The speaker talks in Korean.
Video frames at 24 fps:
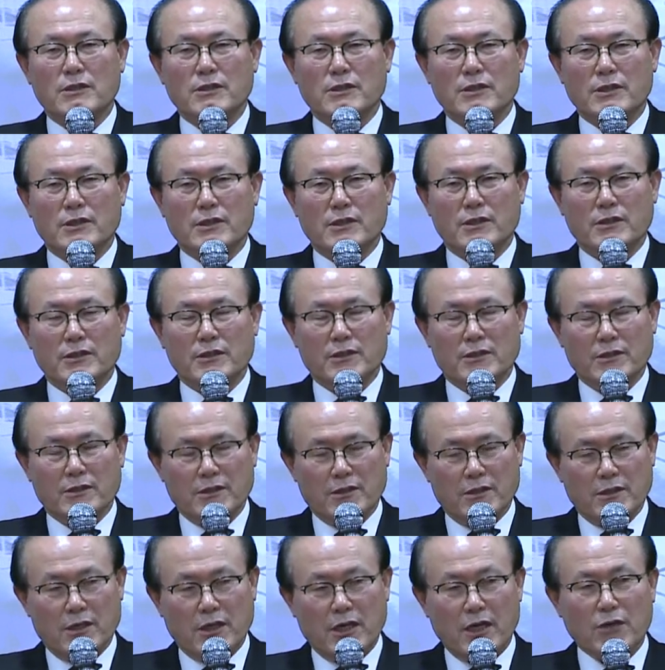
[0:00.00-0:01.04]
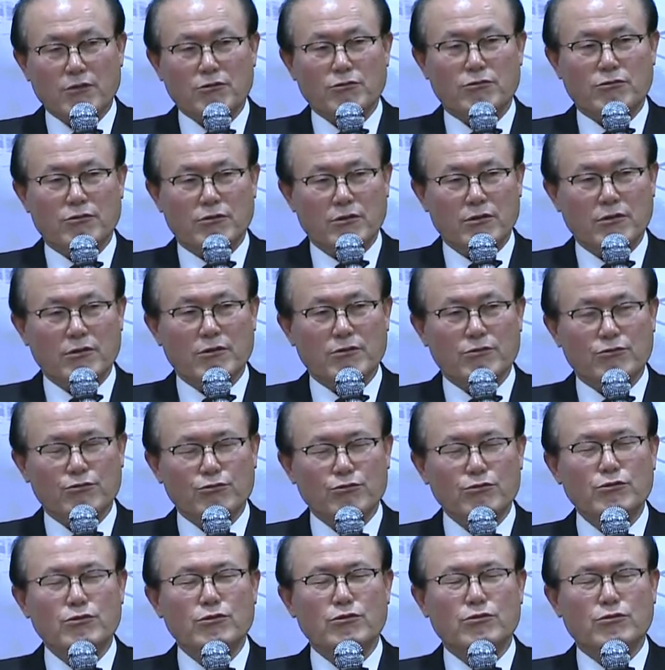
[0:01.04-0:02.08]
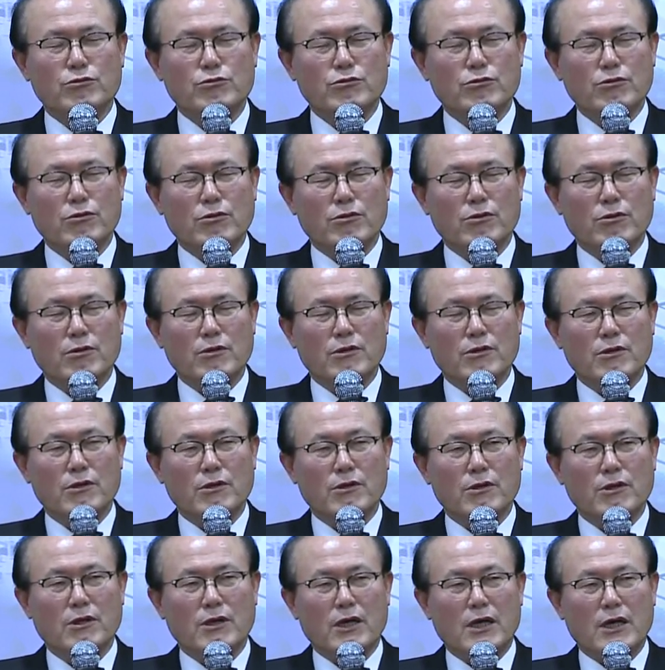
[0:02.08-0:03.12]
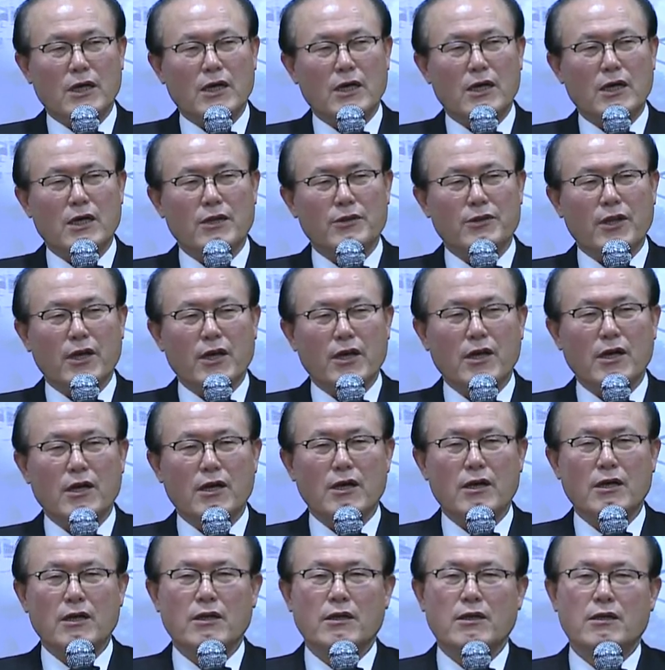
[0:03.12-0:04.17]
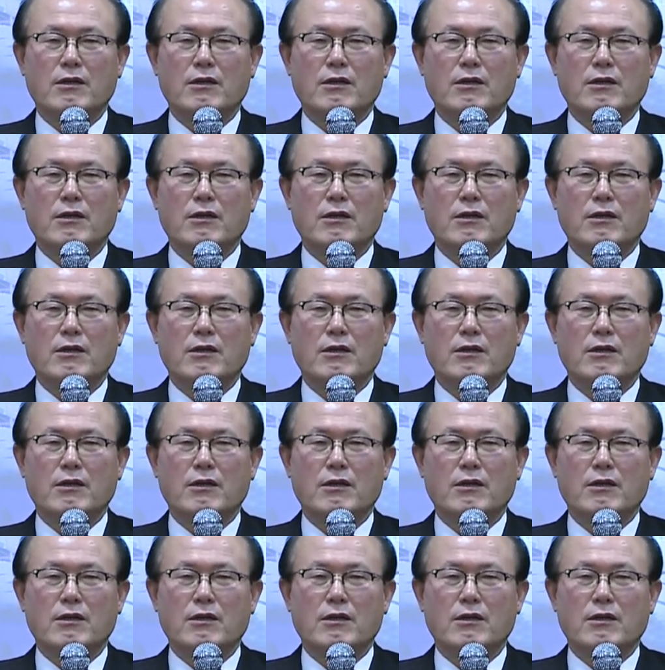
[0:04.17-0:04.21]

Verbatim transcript: 이 하루를 눈을 뜨고 아 내가